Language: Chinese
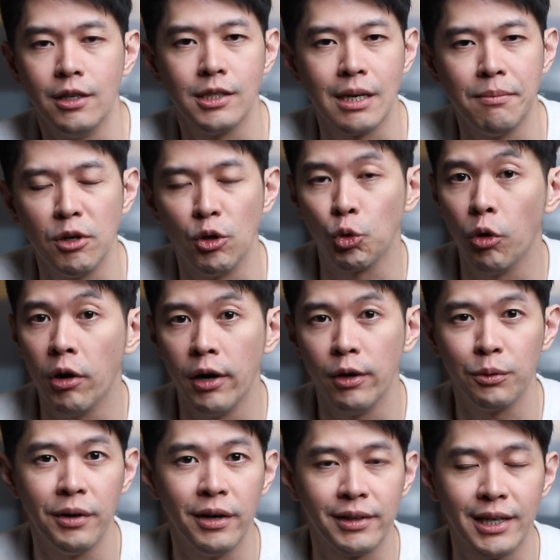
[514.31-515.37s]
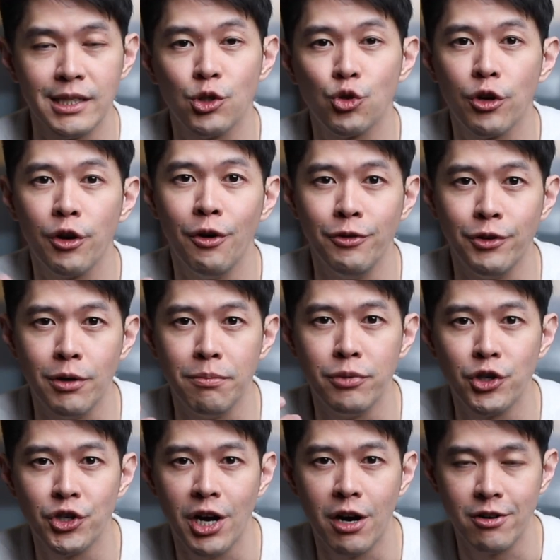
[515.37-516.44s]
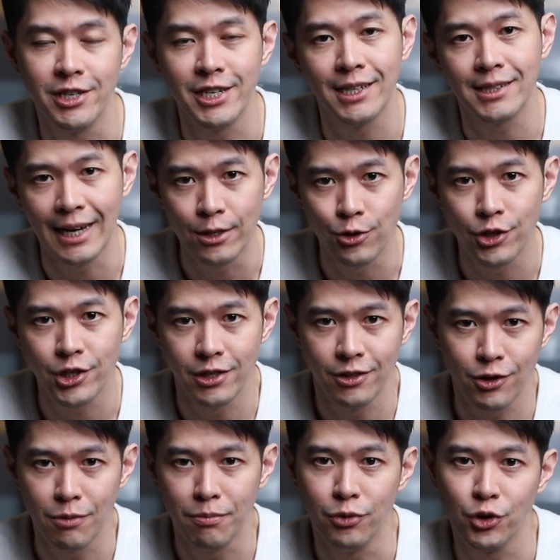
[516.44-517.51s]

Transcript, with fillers: 你的产品有多好有多好，但是最后你都不叫人家采取行动，